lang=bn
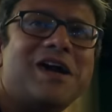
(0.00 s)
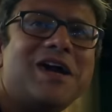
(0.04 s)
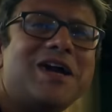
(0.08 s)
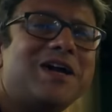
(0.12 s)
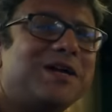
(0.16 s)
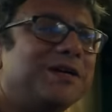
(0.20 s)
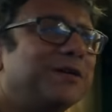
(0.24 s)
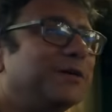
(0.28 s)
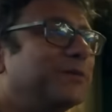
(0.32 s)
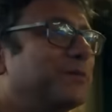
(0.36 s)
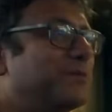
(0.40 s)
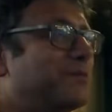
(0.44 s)
এ
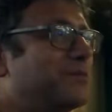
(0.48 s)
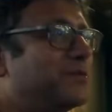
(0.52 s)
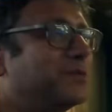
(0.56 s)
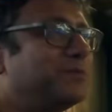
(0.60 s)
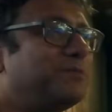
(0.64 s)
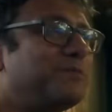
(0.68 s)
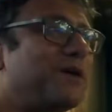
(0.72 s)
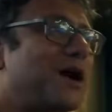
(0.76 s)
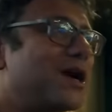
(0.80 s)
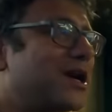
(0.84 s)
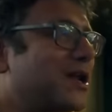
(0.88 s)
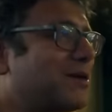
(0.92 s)

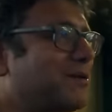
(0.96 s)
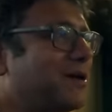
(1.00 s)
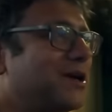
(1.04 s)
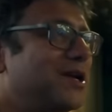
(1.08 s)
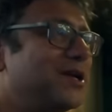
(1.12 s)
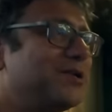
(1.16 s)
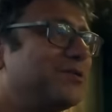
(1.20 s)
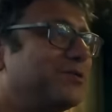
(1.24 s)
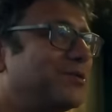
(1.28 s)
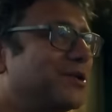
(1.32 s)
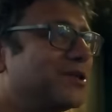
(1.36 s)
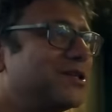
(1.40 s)

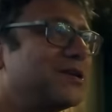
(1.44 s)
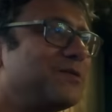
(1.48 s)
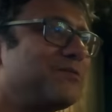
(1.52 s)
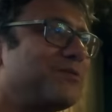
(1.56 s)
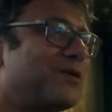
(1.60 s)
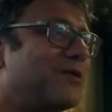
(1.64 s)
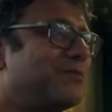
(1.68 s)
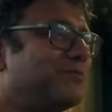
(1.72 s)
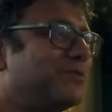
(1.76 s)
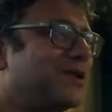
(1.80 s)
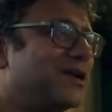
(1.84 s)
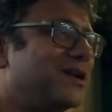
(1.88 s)
ফাটাফাটি করেছে
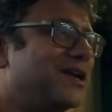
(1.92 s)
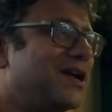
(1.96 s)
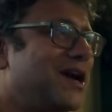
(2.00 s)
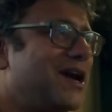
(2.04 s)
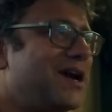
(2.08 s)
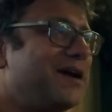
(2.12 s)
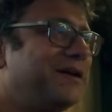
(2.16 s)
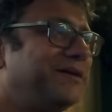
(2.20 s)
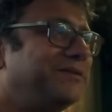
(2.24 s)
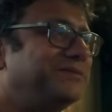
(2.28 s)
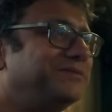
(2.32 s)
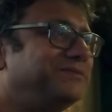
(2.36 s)
কমপ্লিট
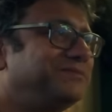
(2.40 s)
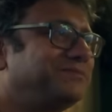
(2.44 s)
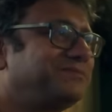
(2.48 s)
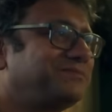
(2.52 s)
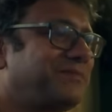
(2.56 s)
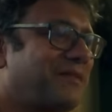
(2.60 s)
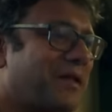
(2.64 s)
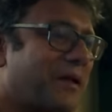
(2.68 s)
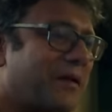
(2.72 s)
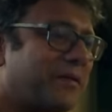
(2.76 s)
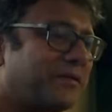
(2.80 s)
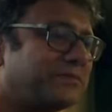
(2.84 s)
হ্যাঁ
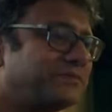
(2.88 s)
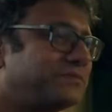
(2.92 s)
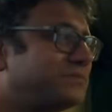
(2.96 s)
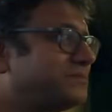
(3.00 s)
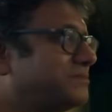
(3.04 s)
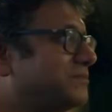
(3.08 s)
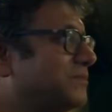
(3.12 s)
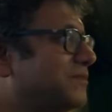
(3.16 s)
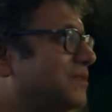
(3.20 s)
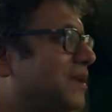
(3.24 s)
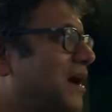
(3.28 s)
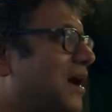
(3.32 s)

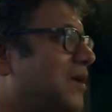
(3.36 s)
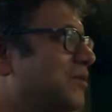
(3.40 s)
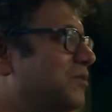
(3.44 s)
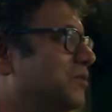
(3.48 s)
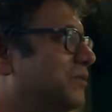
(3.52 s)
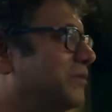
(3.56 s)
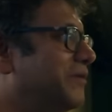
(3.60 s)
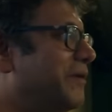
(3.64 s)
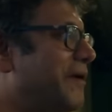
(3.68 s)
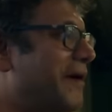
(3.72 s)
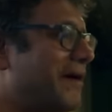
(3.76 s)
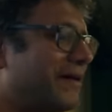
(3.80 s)

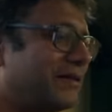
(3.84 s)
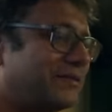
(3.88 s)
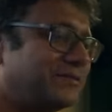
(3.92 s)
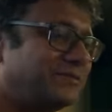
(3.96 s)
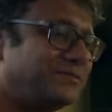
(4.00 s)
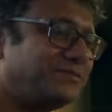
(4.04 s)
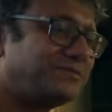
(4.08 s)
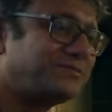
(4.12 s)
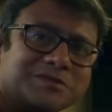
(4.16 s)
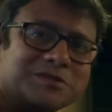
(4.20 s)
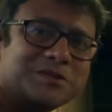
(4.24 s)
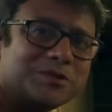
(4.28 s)
দারুণ
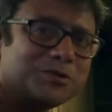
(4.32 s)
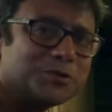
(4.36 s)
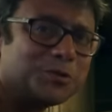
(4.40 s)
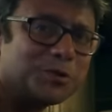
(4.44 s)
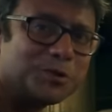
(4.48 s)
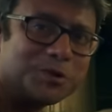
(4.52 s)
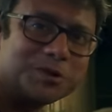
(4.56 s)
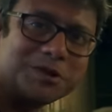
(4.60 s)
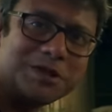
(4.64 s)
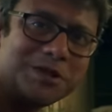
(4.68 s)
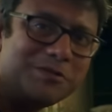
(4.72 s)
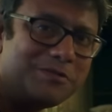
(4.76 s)

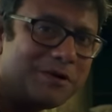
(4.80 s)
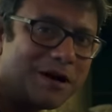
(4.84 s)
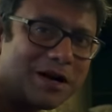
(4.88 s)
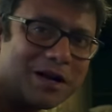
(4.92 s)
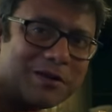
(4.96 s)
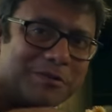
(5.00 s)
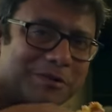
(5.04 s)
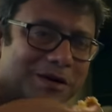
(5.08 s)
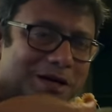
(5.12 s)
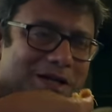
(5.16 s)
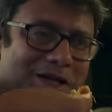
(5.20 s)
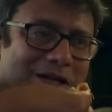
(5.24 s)
সত্যি
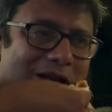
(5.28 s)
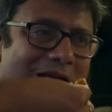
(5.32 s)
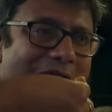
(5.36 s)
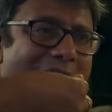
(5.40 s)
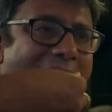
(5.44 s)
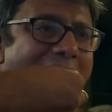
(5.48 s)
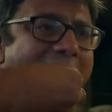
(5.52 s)
ফাটাফাটি